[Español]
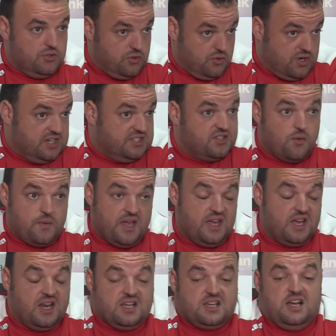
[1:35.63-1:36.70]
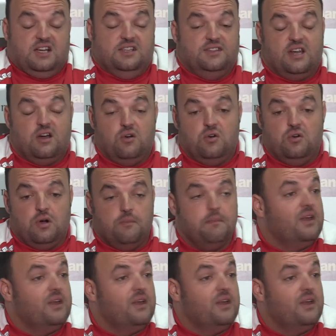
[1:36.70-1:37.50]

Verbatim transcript: Yo creo que han estado bien, que las que han entrado al